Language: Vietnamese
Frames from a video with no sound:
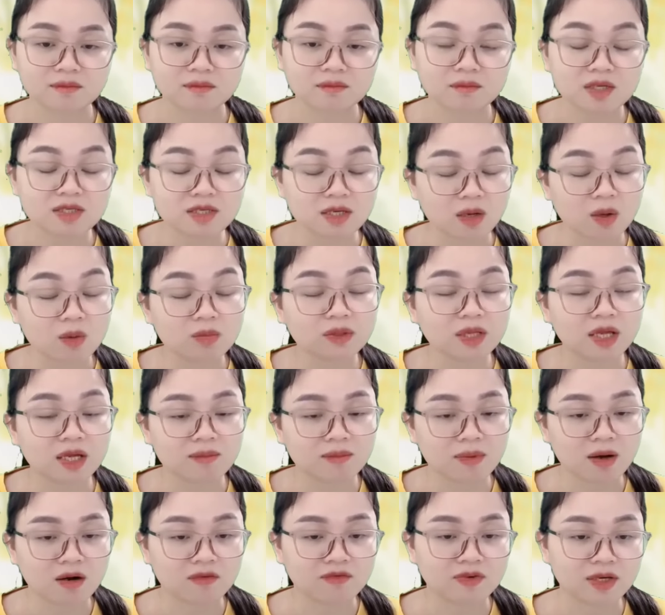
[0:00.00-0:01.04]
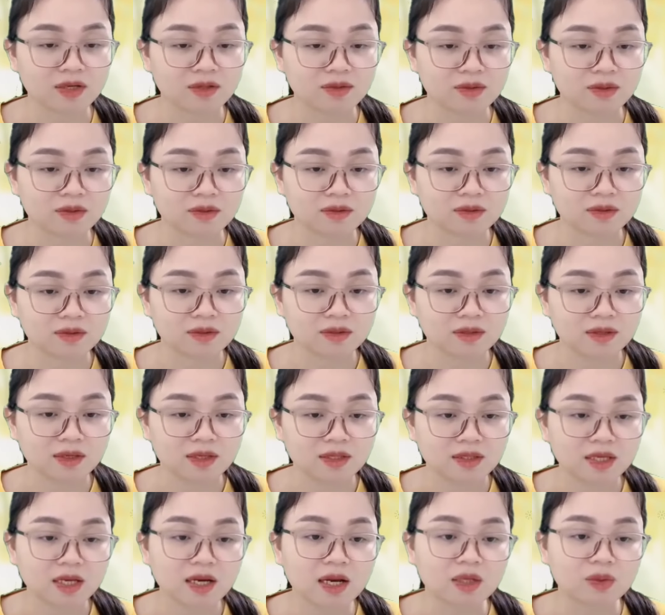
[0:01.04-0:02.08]
Bây giờ không thể bỏ về được
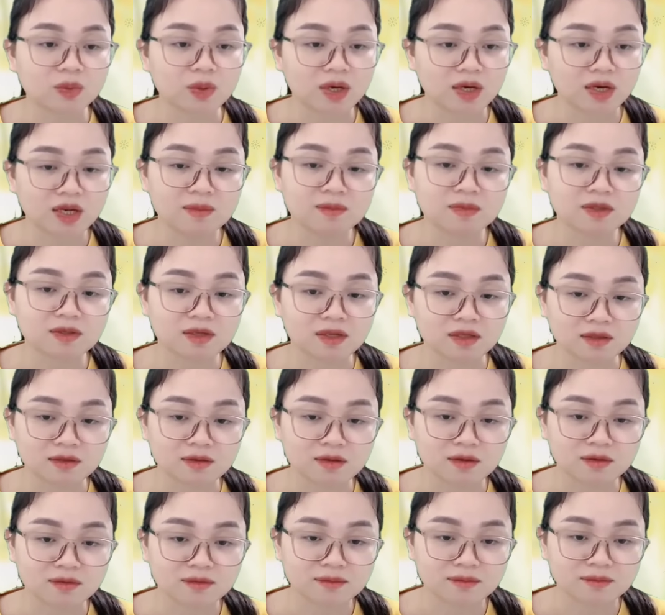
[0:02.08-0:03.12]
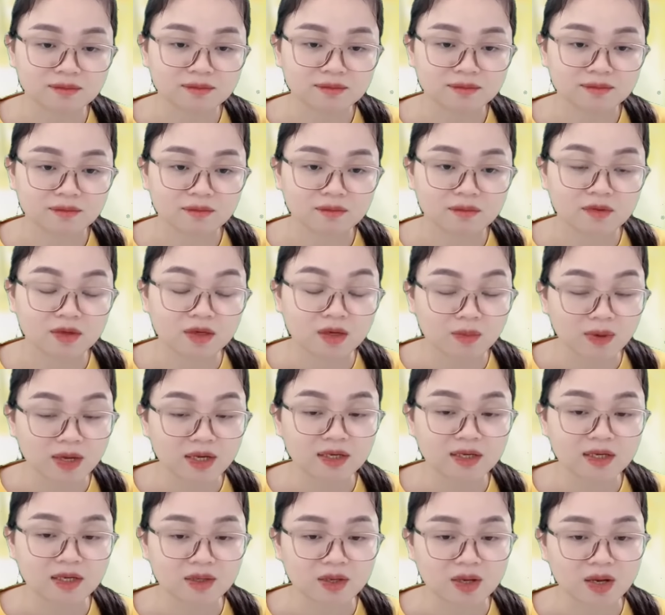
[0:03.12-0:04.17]
Thế là Tuệ Lâm cười gượng Ngọc
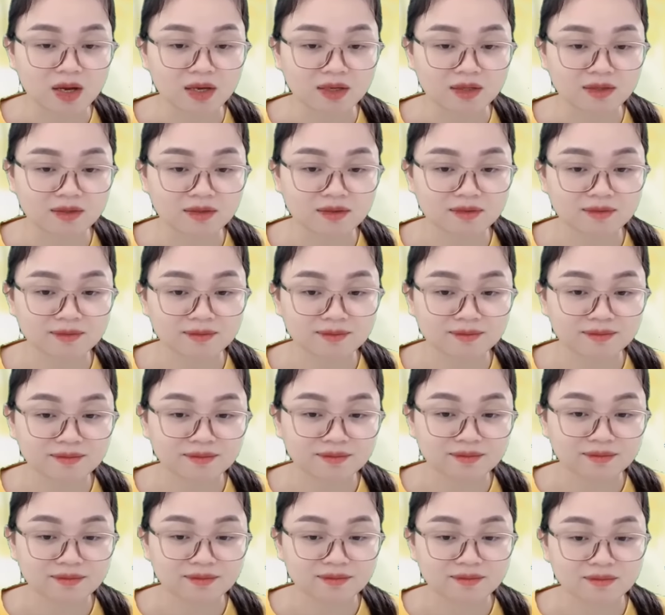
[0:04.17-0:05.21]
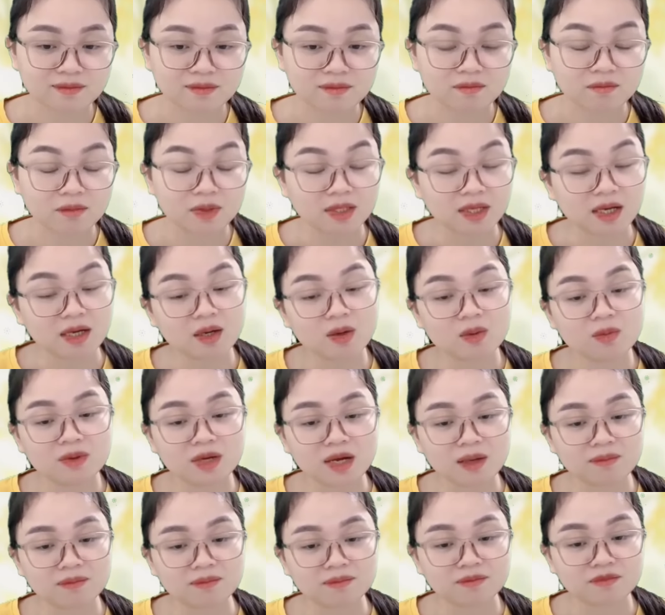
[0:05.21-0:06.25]
Anh liền hỏi Mấy tháng không
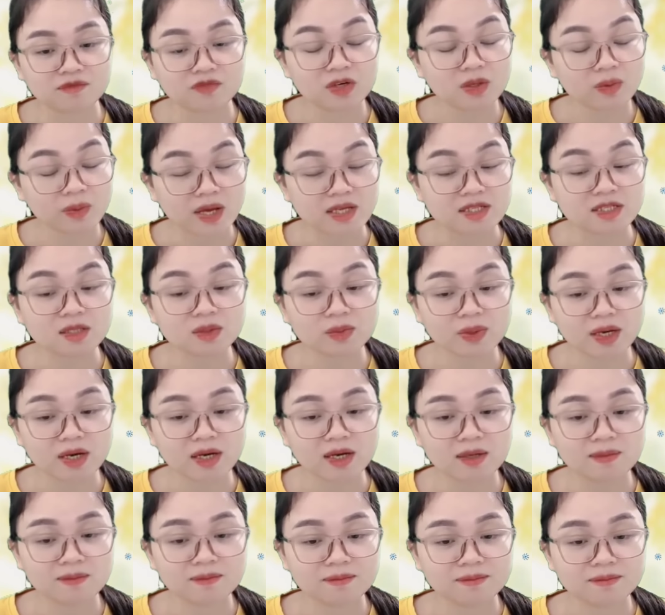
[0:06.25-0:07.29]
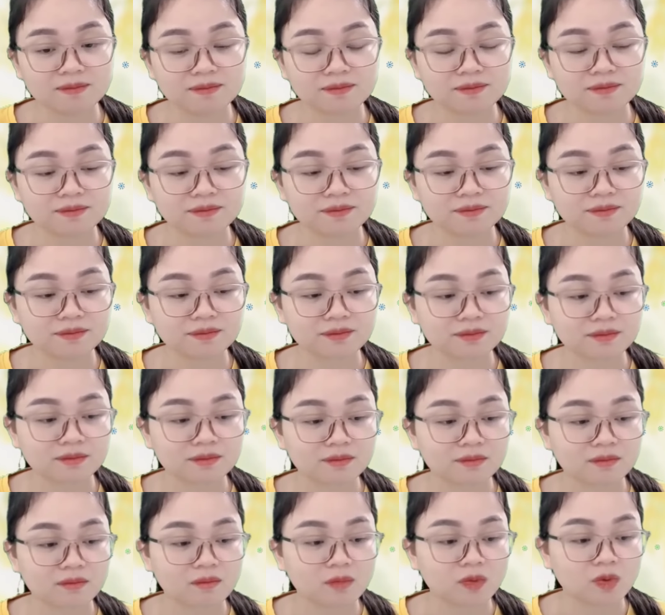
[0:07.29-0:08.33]
gặp vẫn khỏe chứ Tuệ Lâm
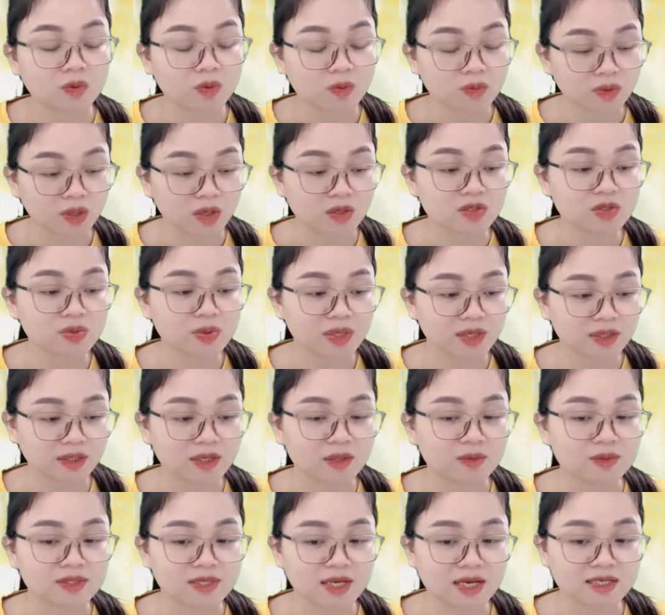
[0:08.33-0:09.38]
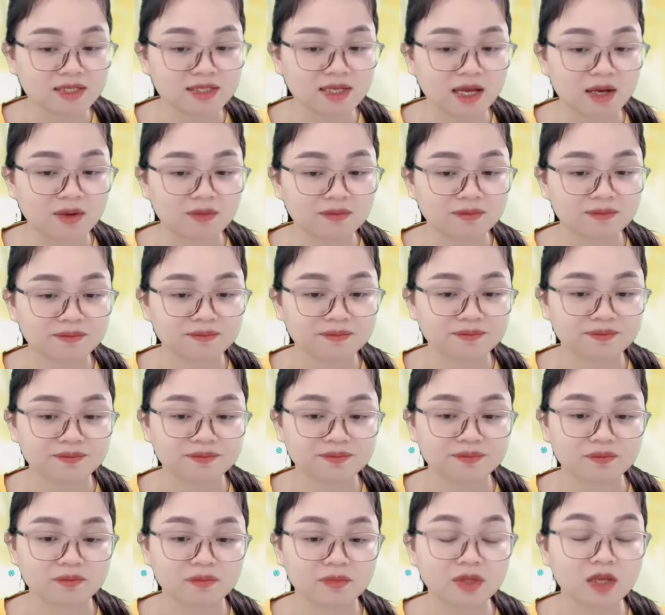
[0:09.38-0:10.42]
Cô cũng nói chuyện kiểu xã giao
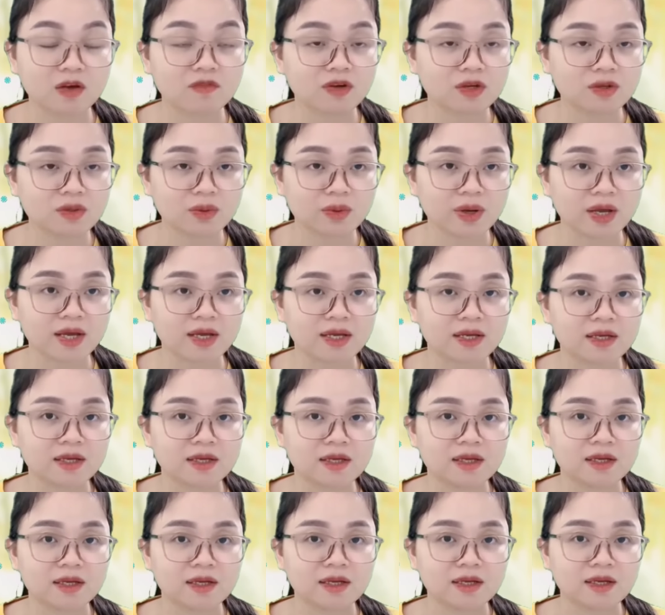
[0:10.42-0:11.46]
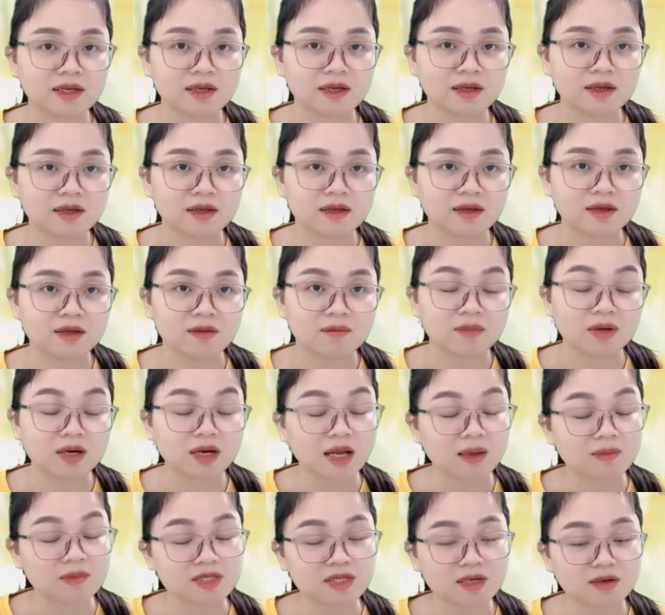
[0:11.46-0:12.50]
Tao vẫn khỏe Đang
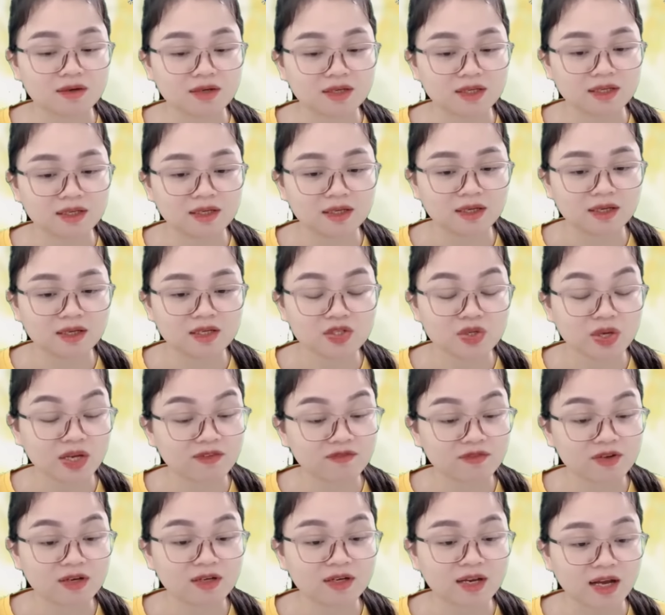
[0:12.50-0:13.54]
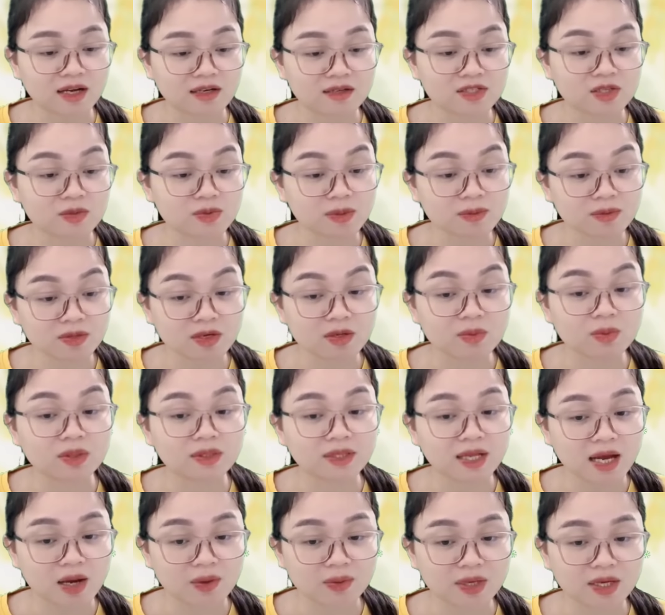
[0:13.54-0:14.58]
làm trợ lý cho anh Vương Đằng Chồng sắp cưới của
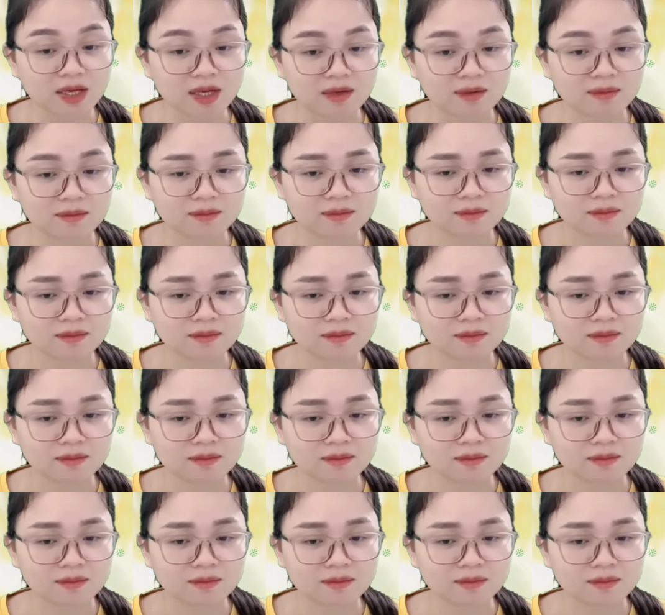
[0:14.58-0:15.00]
tao đấy à